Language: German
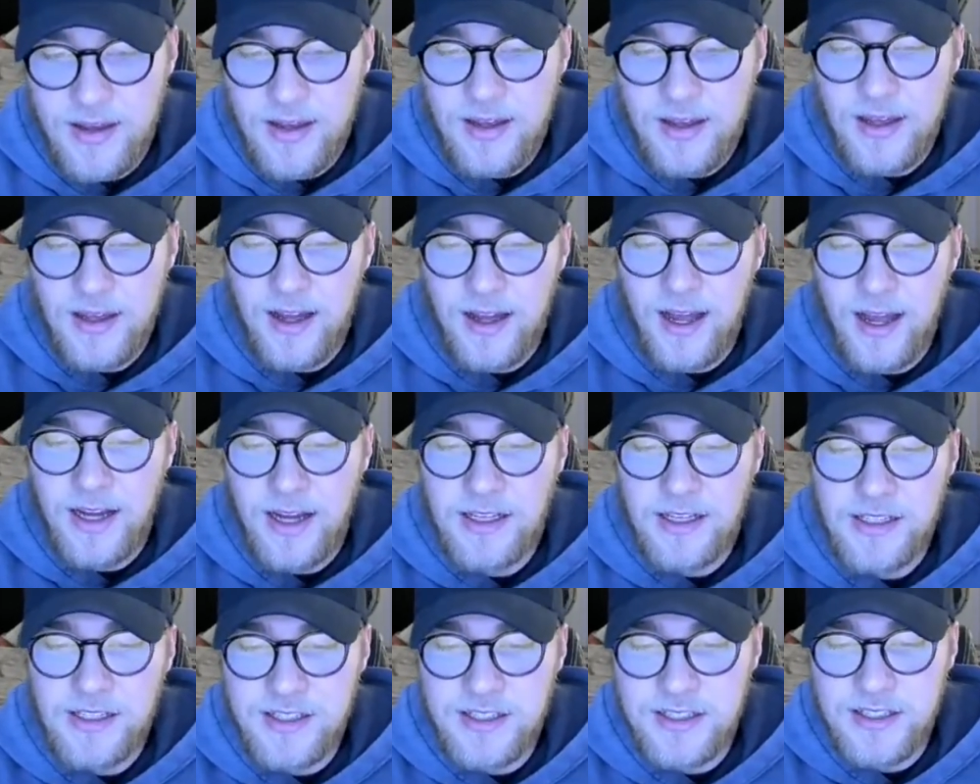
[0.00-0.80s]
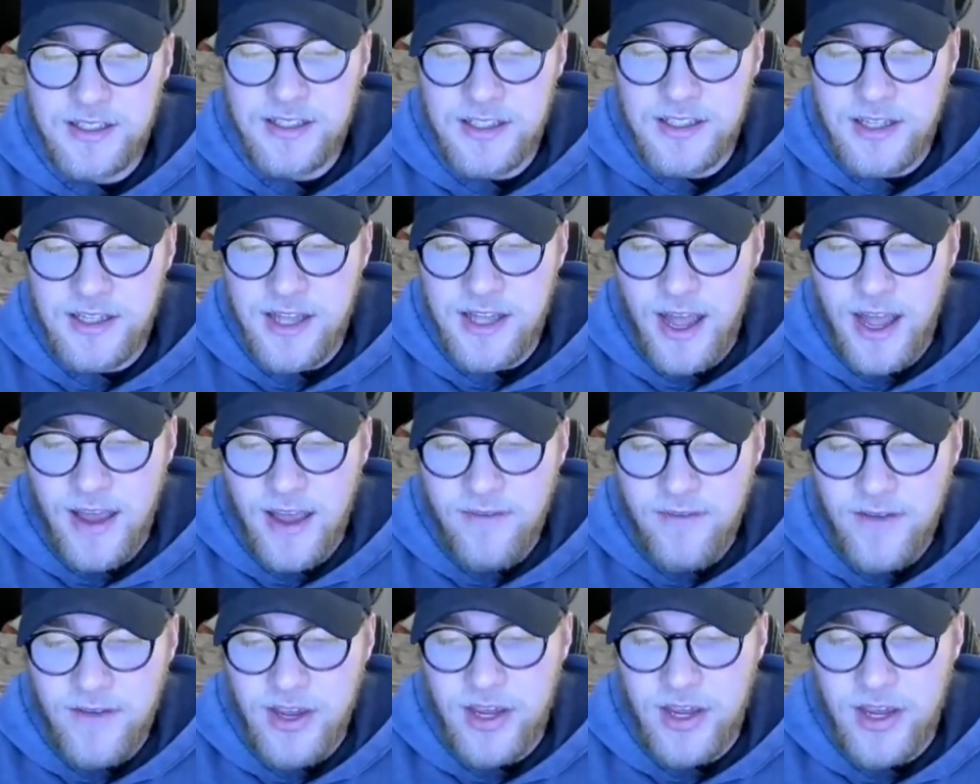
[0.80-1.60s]
Ein
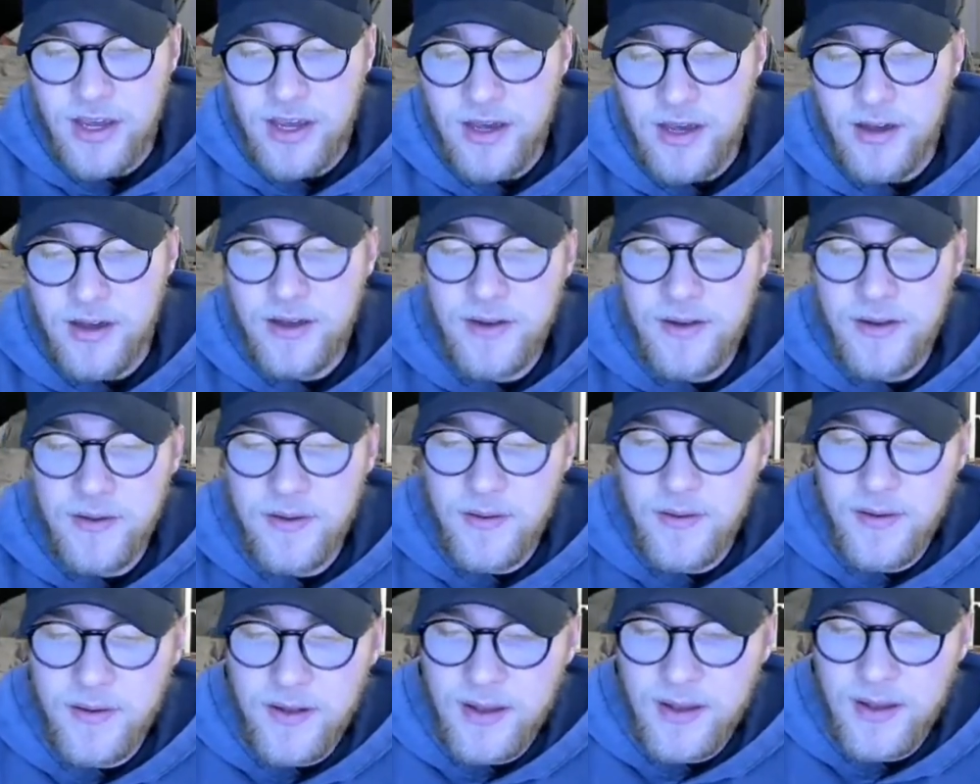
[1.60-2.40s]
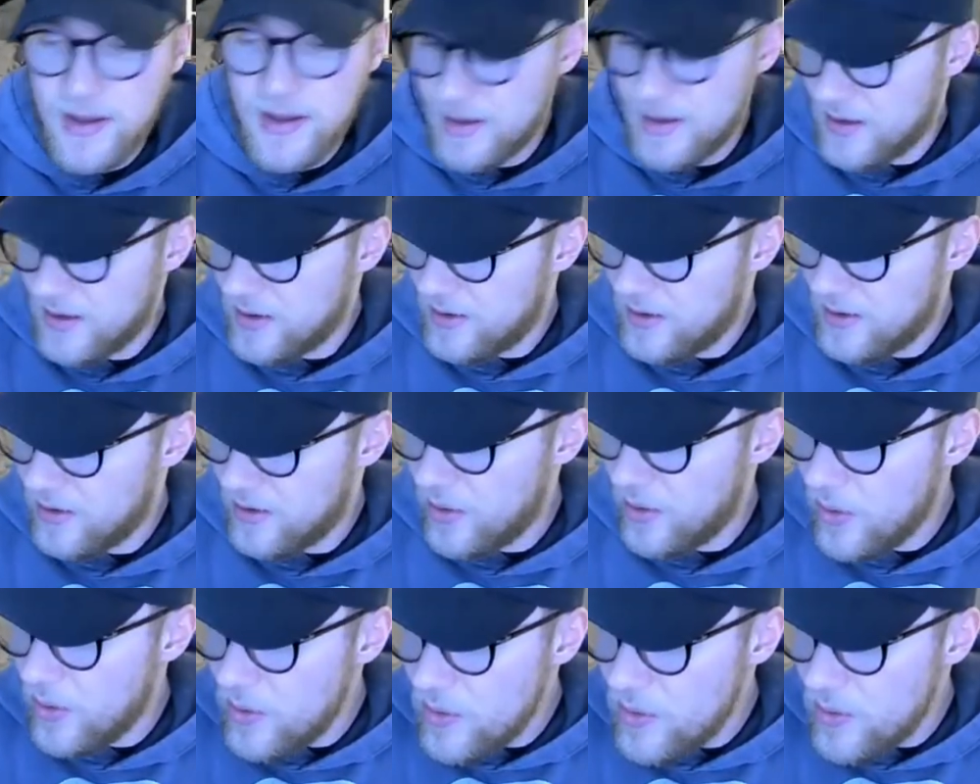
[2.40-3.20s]
Snivy.
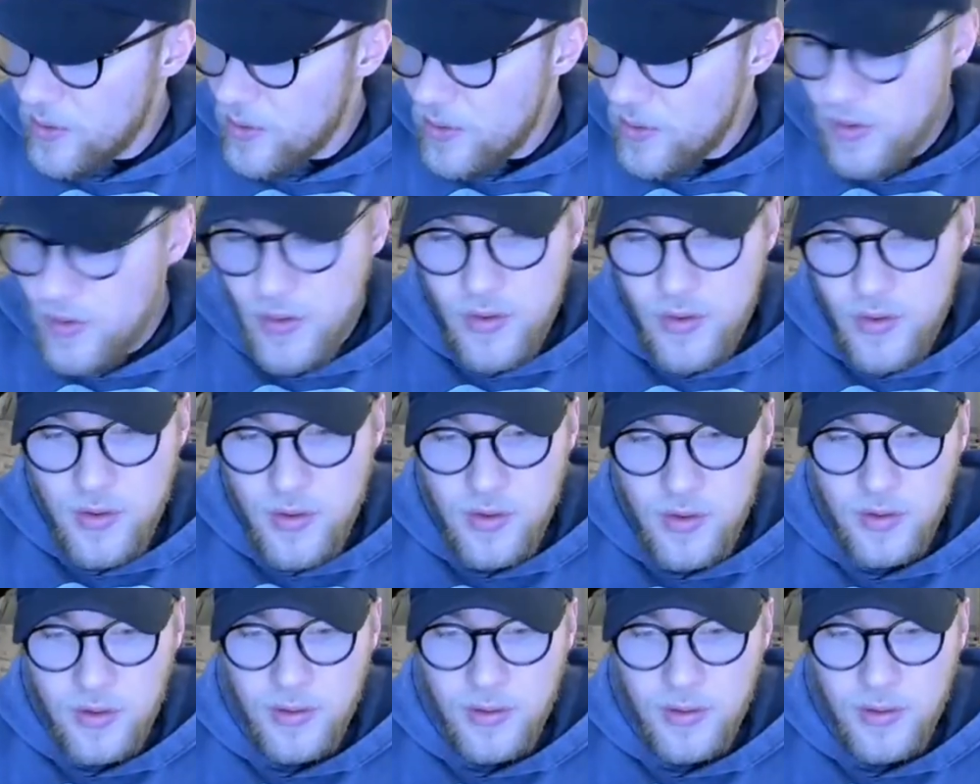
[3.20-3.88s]
Oh,